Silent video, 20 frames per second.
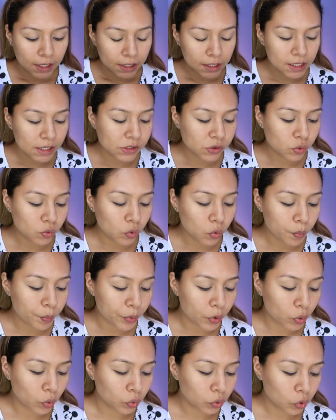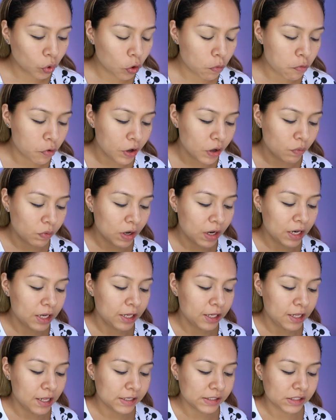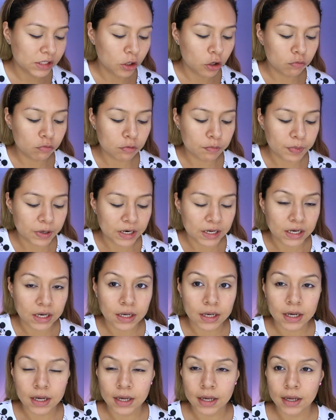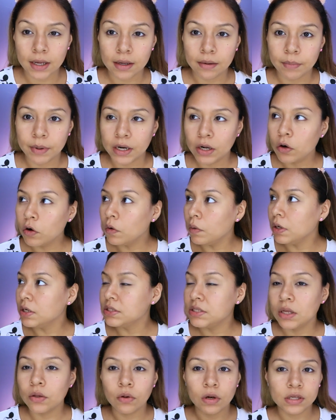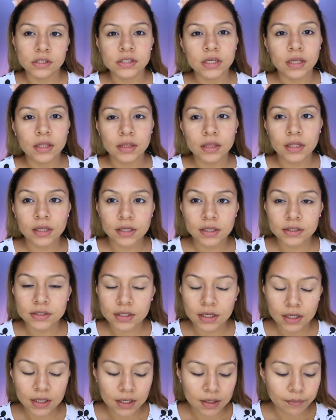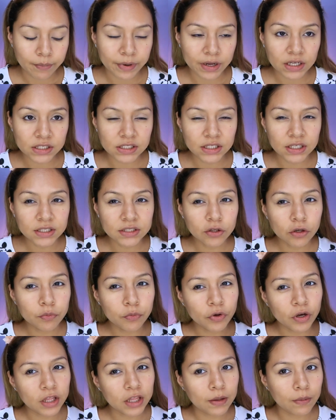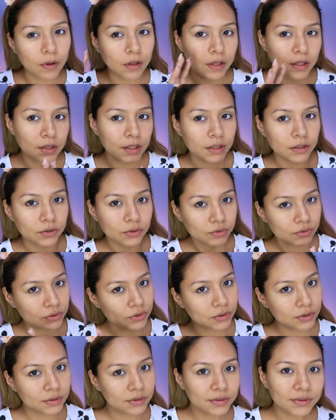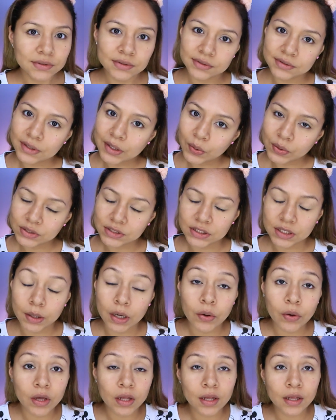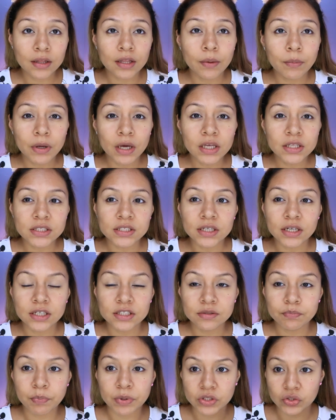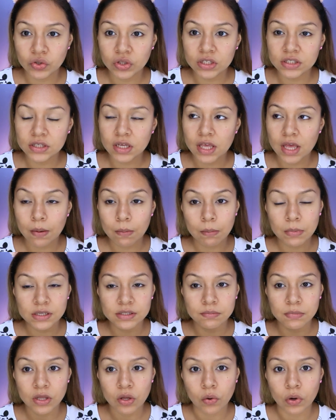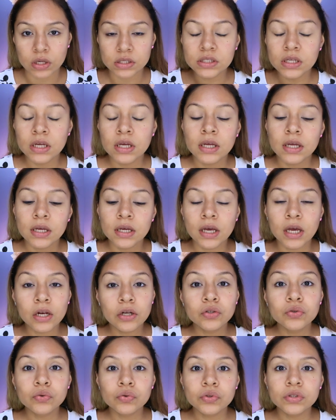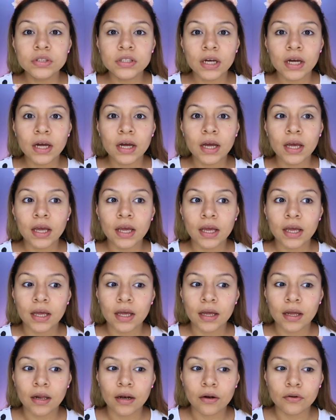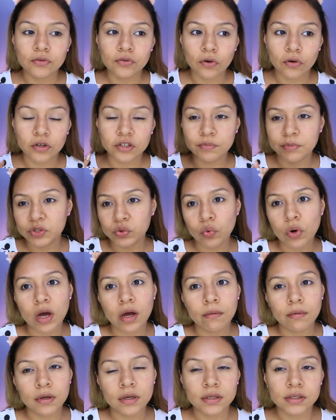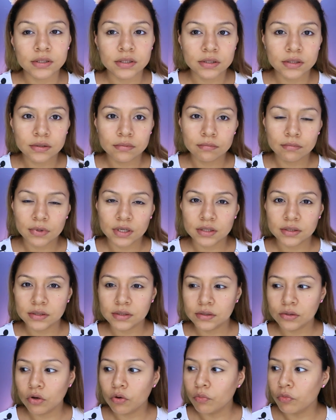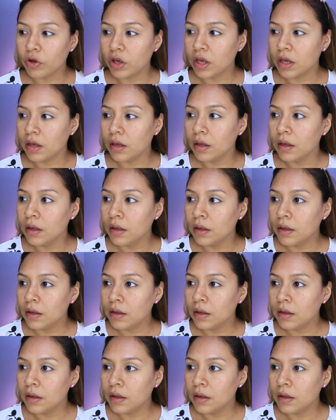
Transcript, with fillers: y es un producto como que una línea así como para, ah, para jóvenes, adolescentes, para chicas como que de veintitantos, algo así. Aunque también hay chicas, personas que ya más mayores, que nos gusta eh, los colores más suaves, más como que